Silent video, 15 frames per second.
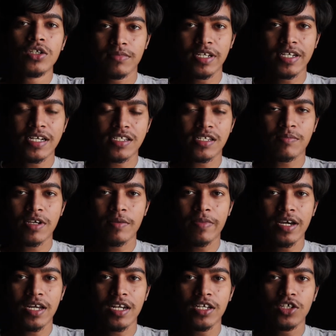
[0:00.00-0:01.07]
मैंने एग्ज़ाम के
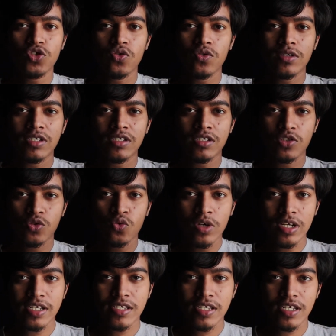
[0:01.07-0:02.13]
पहले जो
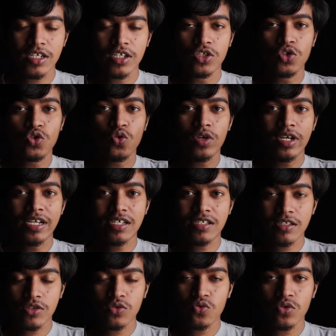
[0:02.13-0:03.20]
स्टूडेंट्स से जो
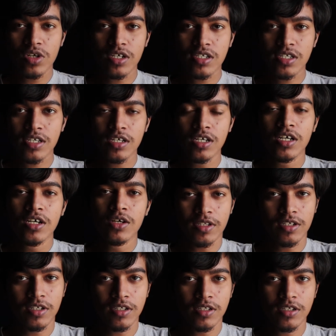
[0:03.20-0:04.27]
एक्स स्टूडेंट्स से
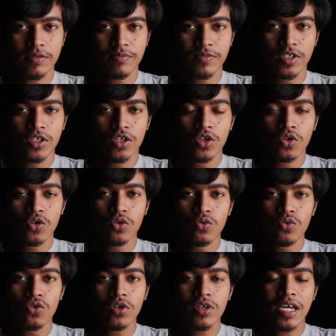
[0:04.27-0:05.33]
बात करी थी तो
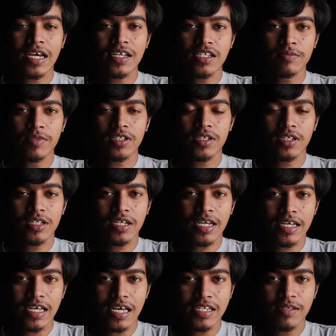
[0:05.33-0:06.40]
उन्होंने कैसे बताया था
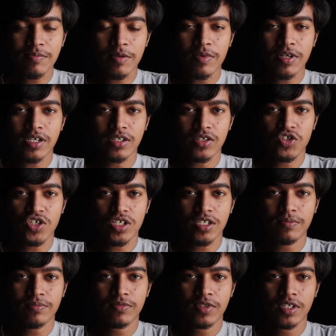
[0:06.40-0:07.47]
कि ऐसे प्रिपेयर करना
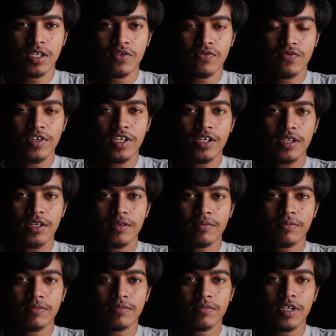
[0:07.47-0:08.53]
चाहिए फिर
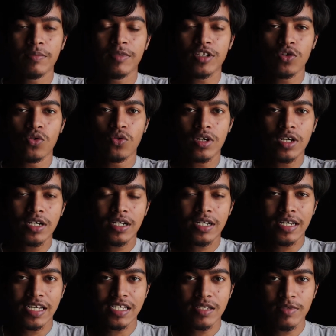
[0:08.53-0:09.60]
मैं बताऊँगा
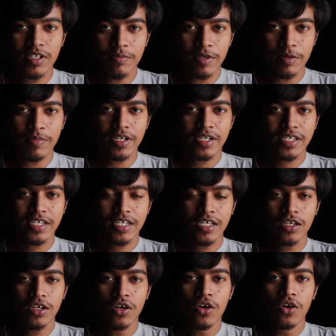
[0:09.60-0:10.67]
कैसे मैंने प्रिपेयर
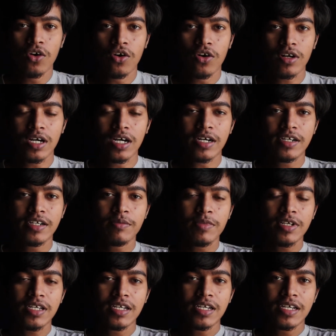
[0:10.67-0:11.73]
की और आखिर
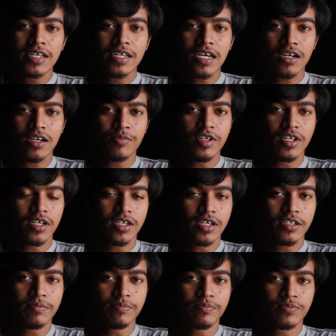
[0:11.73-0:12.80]
में क्या कमी रह
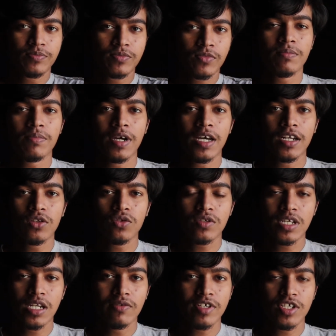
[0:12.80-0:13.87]
गई पहले तो
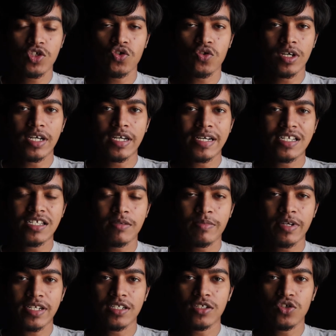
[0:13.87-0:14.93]
सिलेबस जो है एग्ज़ाम
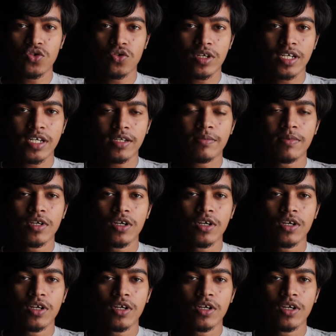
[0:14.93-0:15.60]
पैटर्न जो है